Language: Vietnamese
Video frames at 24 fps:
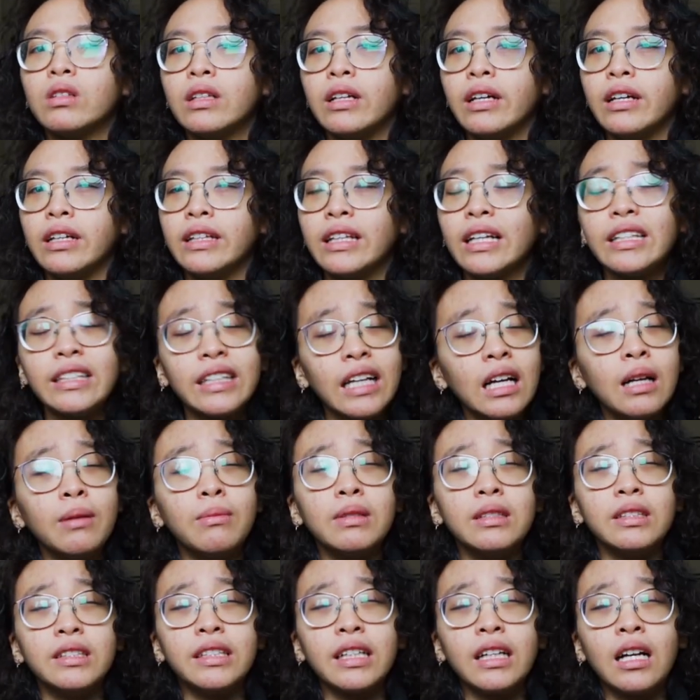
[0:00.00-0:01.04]
thì chắc chắn là
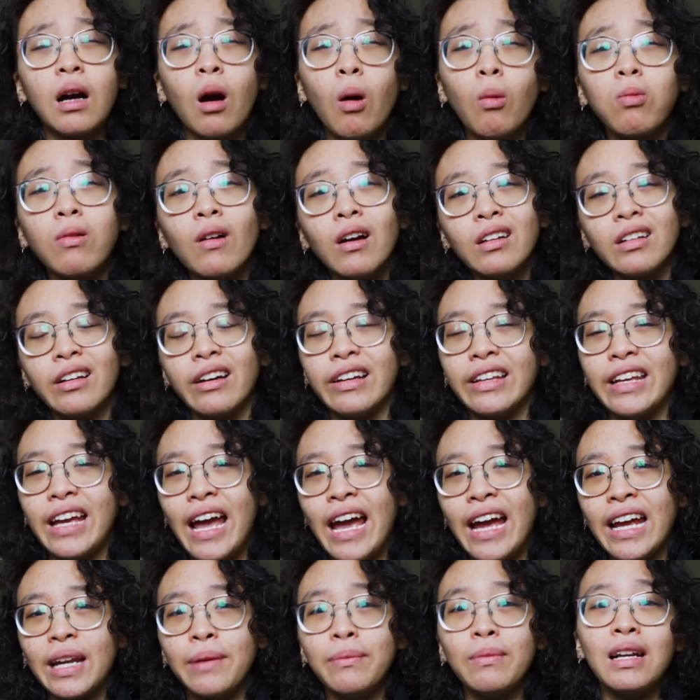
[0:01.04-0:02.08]
mình sẽ không có thời
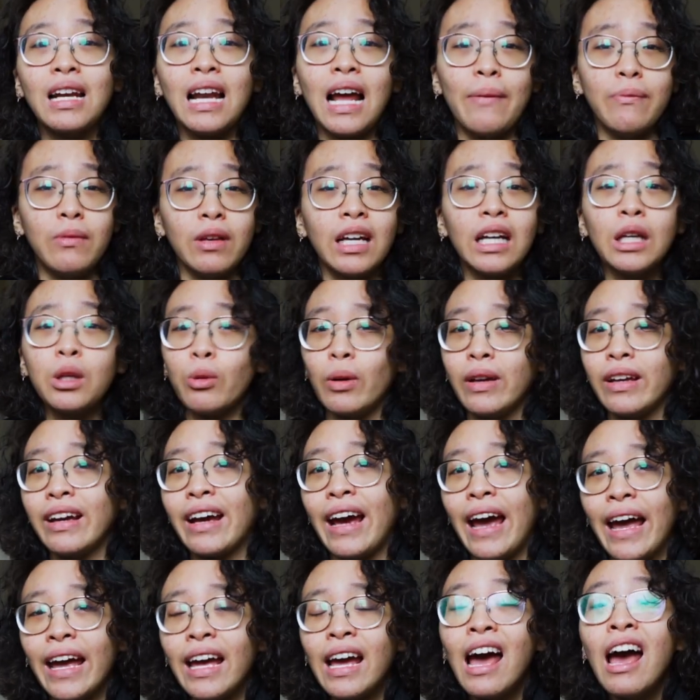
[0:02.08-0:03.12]
gian để mình làm những cái chuyện
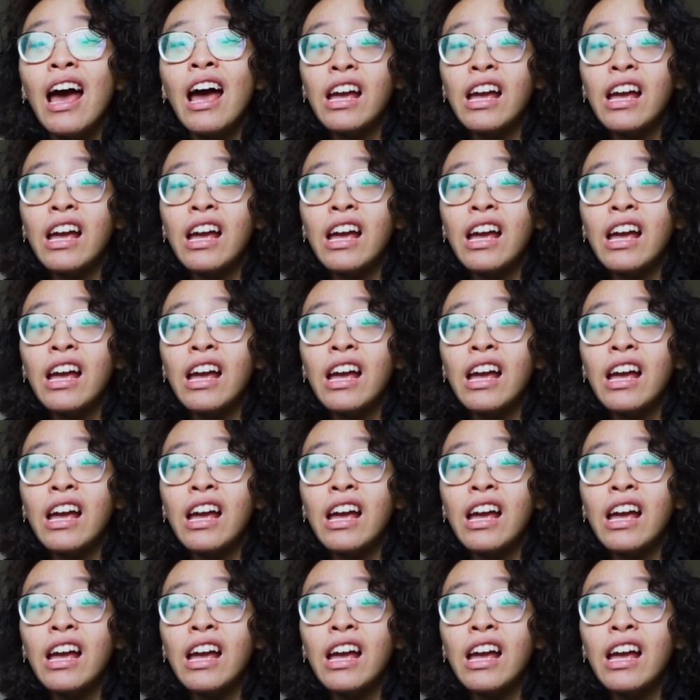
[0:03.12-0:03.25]
khác.